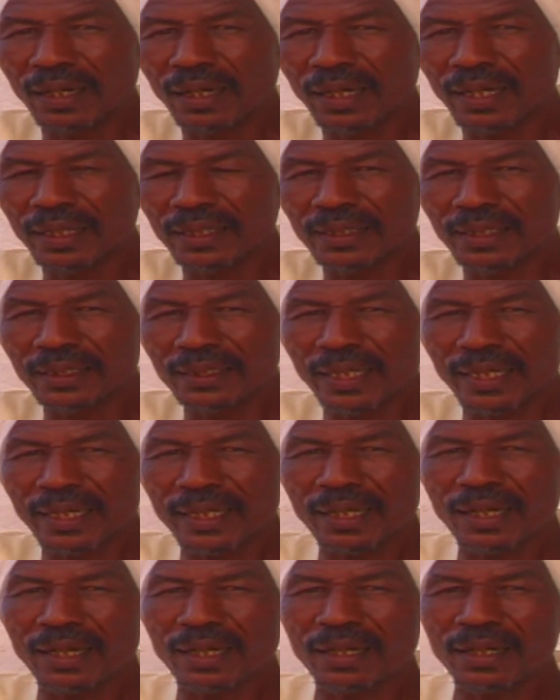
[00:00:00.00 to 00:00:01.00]

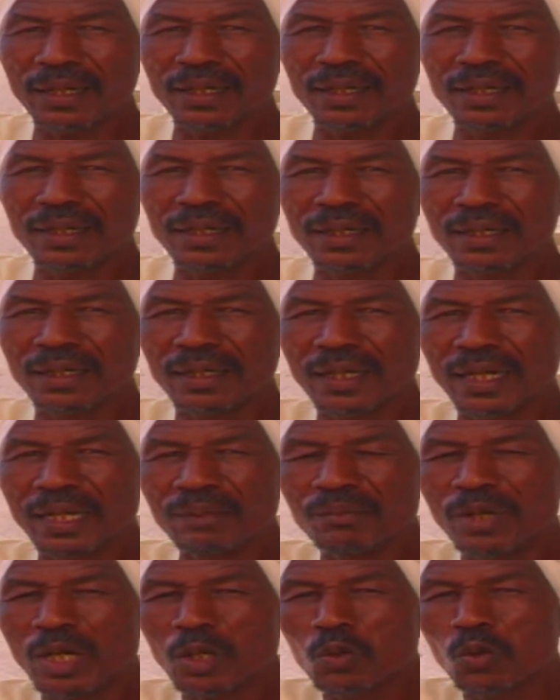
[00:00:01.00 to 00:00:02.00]
القضايا
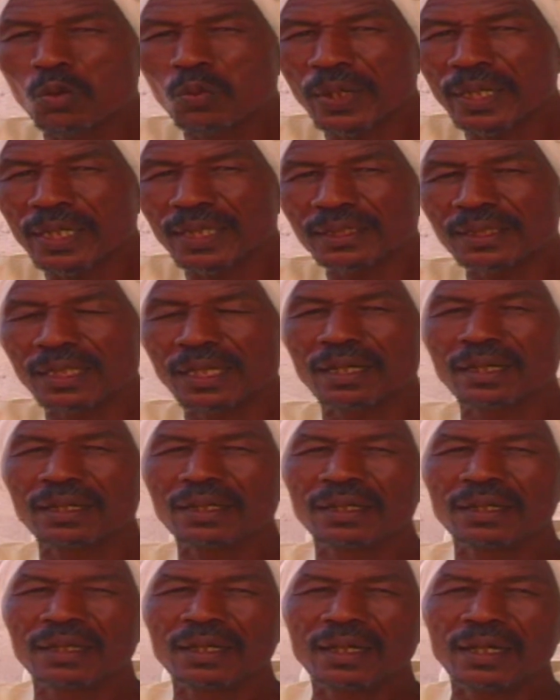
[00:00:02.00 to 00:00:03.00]
المحكومة كذا
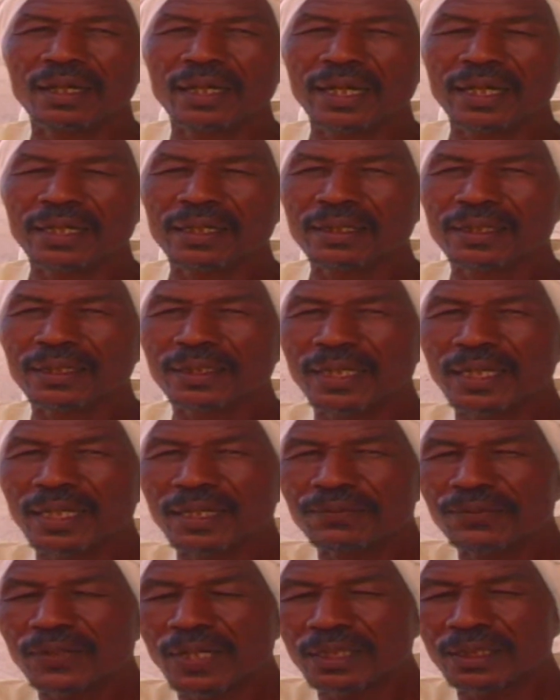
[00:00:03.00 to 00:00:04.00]
القضايا
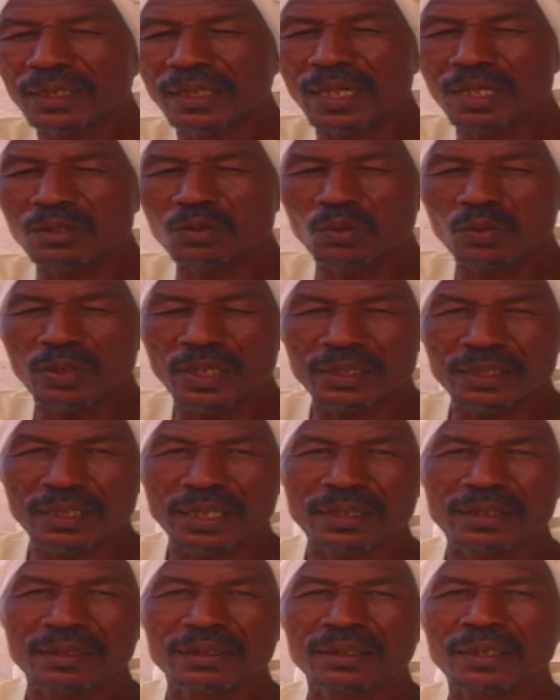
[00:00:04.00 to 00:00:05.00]
اللي فيها تنازل
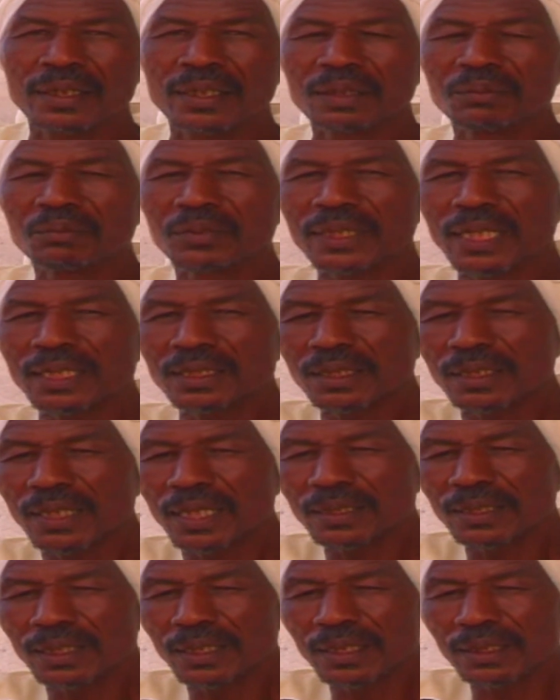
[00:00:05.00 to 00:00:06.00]
كذا بتحصل
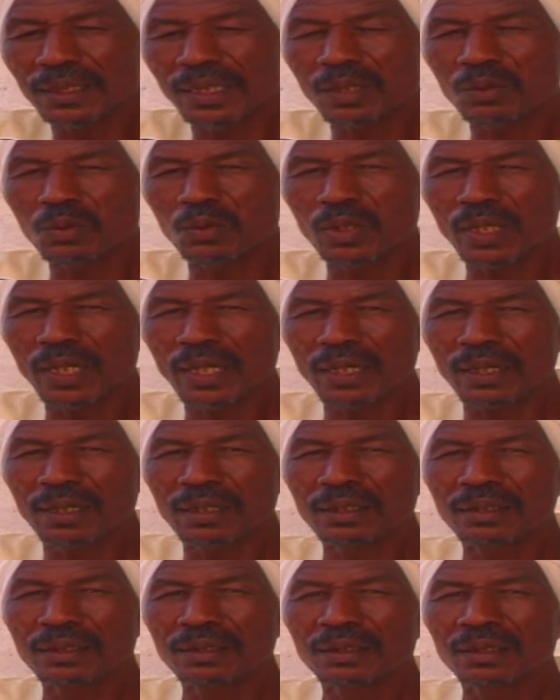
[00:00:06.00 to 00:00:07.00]
هذه القضايا كلها
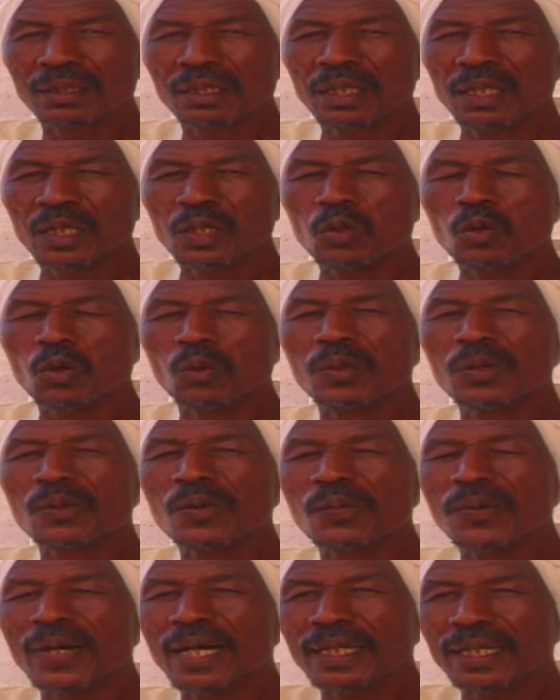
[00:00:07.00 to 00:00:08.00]

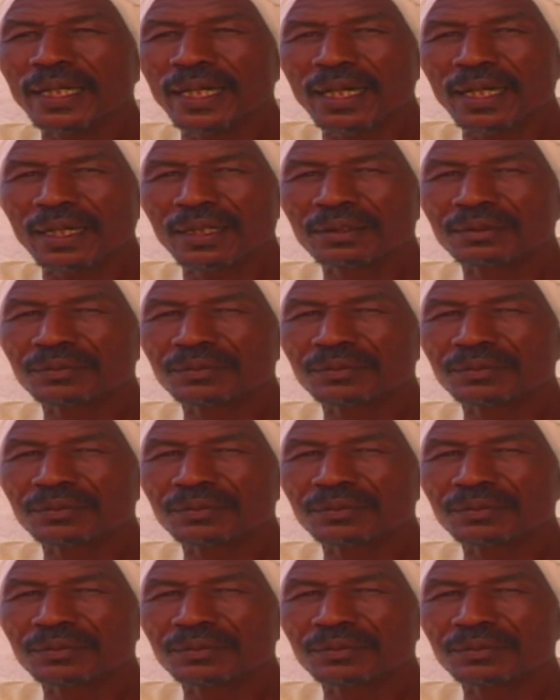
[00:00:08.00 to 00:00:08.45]
وبمبالغة